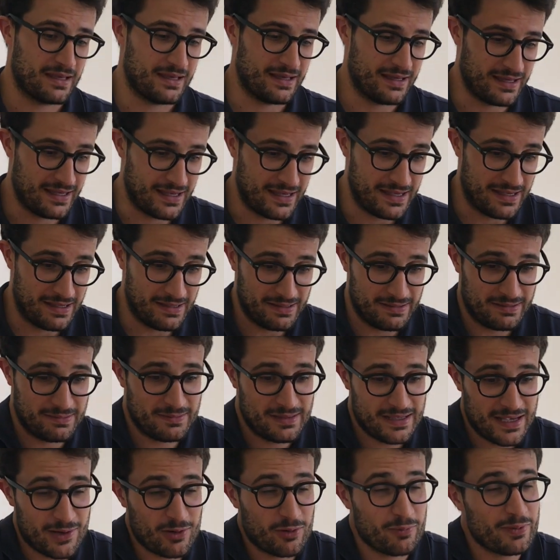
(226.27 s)
È
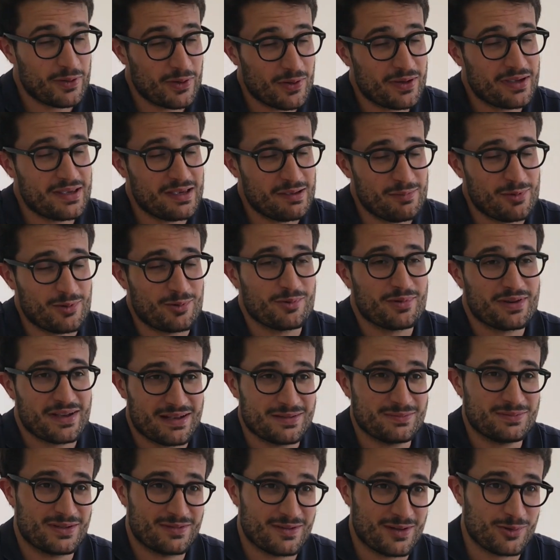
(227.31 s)
chiaro però che per un
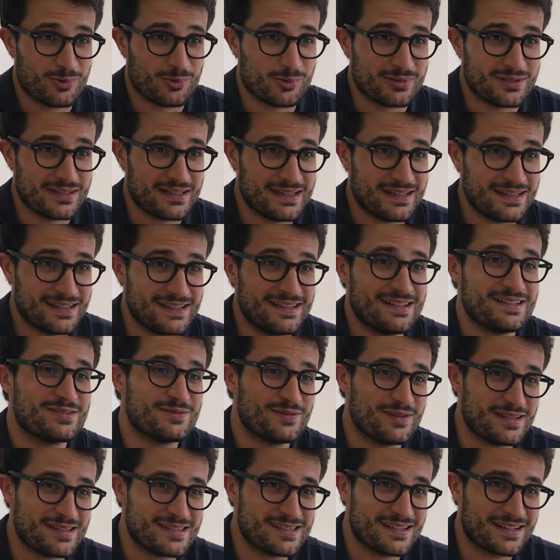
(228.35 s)
cambio a valute in
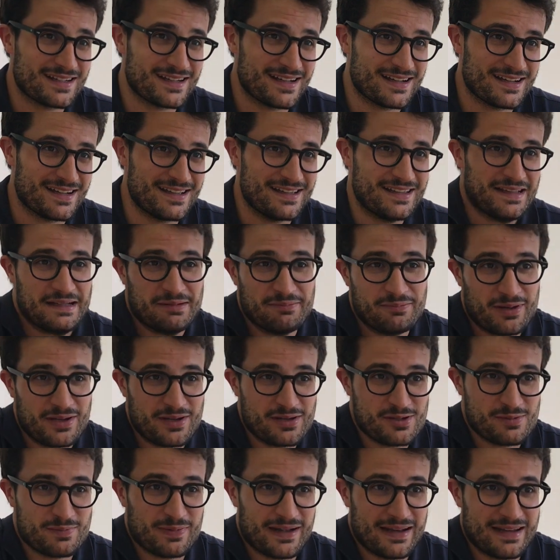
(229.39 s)
Svizzera il
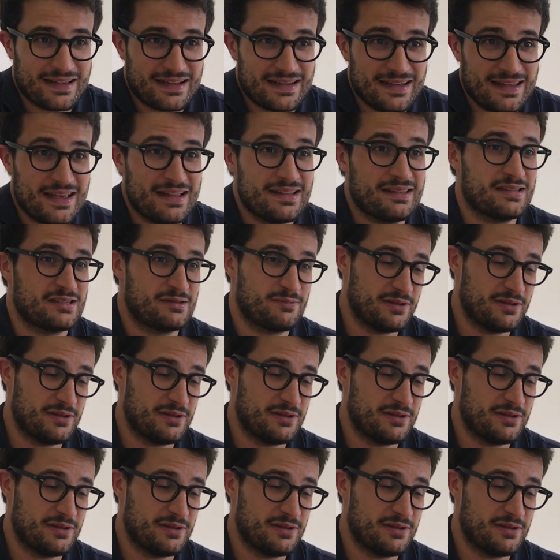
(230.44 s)
principale cliente,